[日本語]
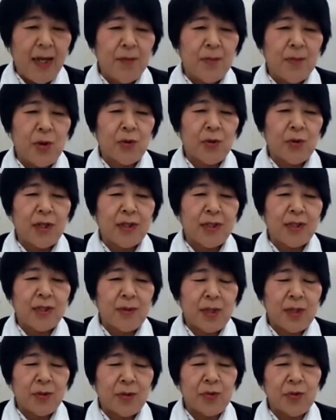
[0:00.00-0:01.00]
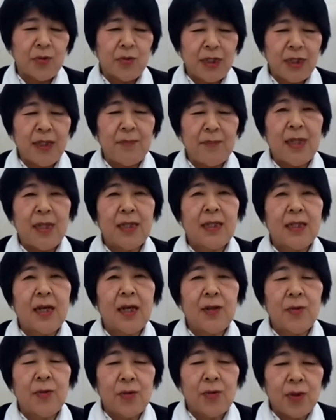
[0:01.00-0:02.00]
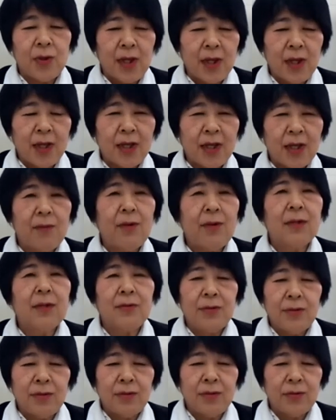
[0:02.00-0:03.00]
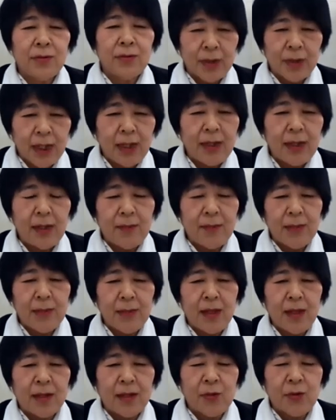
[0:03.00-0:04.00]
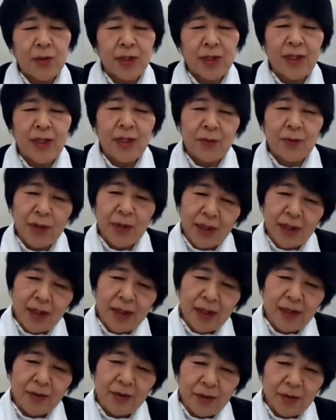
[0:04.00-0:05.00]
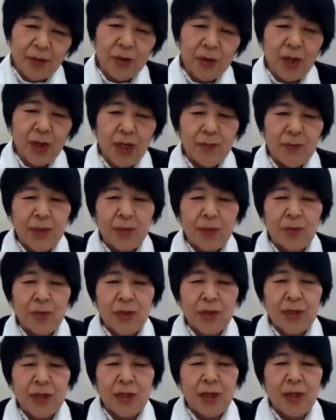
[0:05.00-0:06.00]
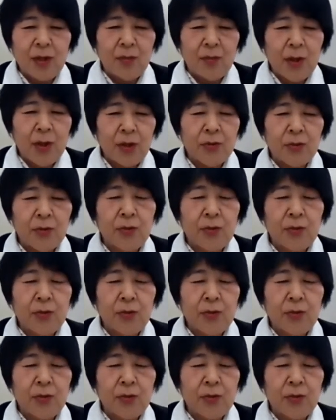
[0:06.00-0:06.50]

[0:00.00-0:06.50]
お客様ごとにまあ対応が変わるので、まあ、これでいいのかなと、まあ、こちら側を迷う